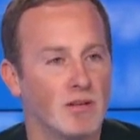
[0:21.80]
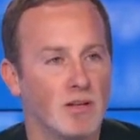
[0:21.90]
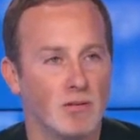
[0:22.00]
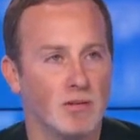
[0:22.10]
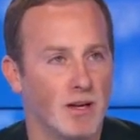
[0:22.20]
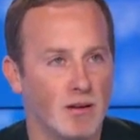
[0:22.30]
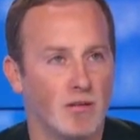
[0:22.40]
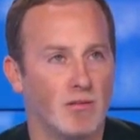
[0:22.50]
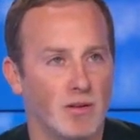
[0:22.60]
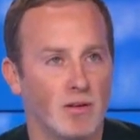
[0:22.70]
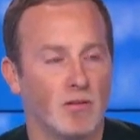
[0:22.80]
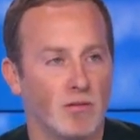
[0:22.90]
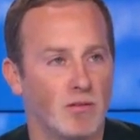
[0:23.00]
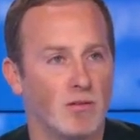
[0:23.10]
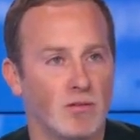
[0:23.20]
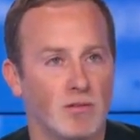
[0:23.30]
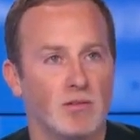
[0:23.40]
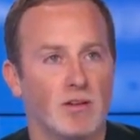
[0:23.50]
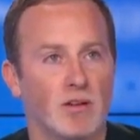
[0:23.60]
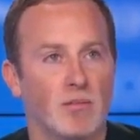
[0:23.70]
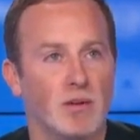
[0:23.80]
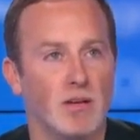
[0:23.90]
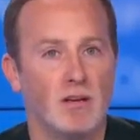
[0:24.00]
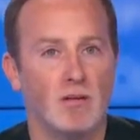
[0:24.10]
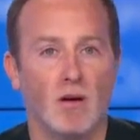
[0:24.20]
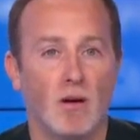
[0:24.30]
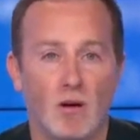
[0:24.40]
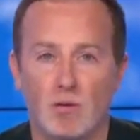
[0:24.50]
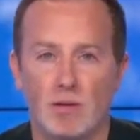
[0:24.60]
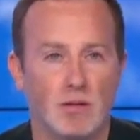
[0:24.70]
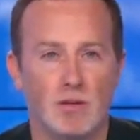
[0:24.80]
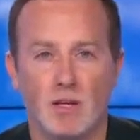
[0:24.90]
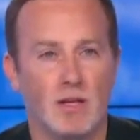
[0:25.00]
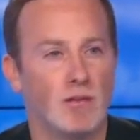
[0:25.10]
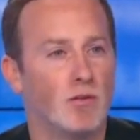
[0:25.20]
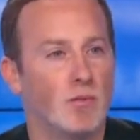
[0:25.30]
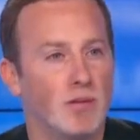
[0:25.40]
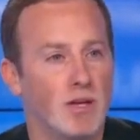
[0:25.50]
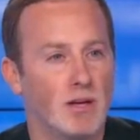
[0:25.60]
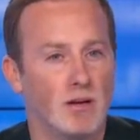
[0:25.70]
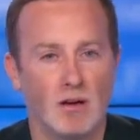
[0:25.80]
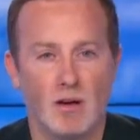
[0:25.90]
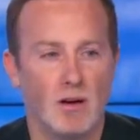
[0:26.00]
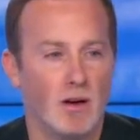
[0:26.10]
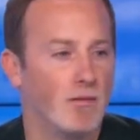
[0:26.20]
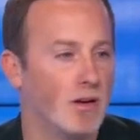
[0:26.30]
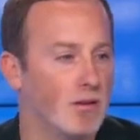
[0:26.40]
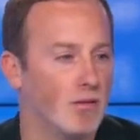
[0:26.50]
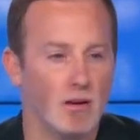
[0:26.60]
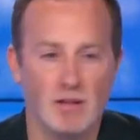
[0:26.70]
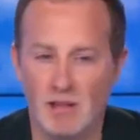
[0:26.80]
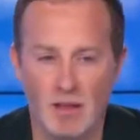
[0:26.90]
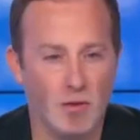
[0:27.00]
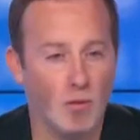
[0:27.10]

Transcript: se dit oh, d'accord en fait en France je vis dans un pays euh, soi-disant très développé euh, avec euh, un état